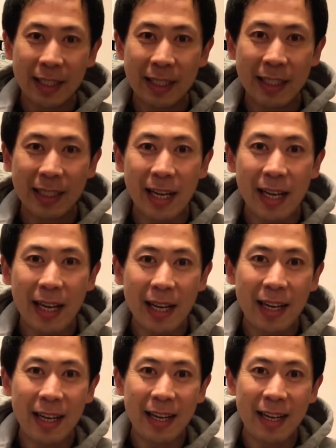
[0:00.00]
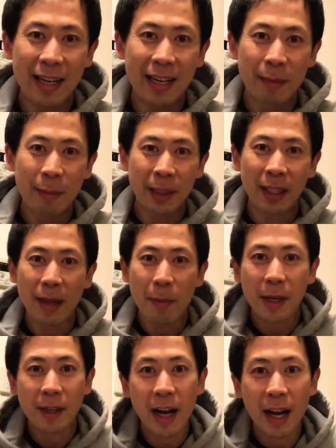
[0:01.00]
さあまた
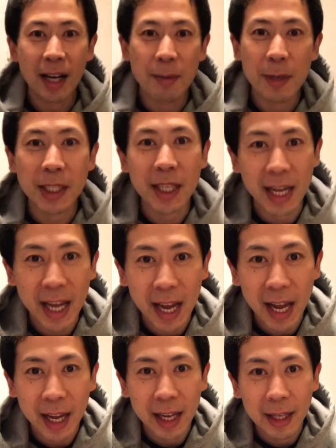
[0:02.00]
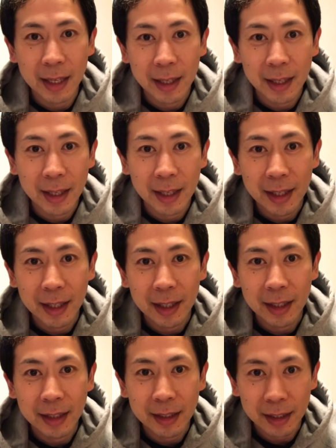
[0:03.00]
レベルが上がりましたね
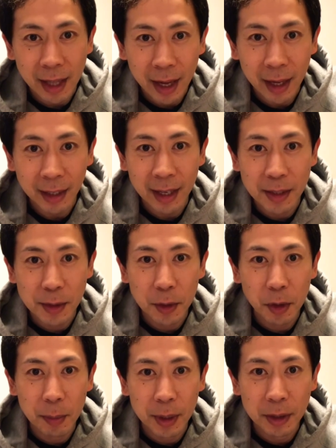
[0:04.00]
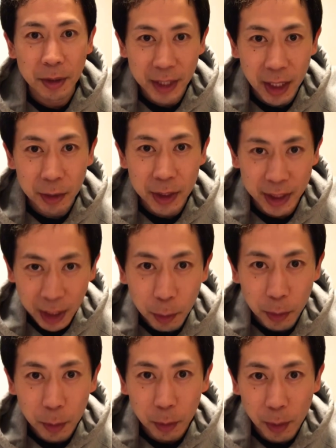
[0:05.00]
ね、月曜日クリアしたと
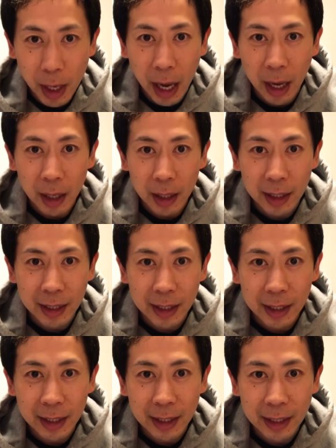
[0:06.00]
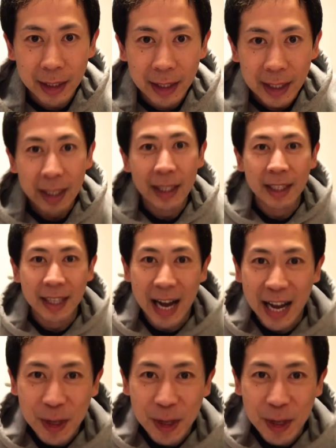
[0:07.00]
いうことは火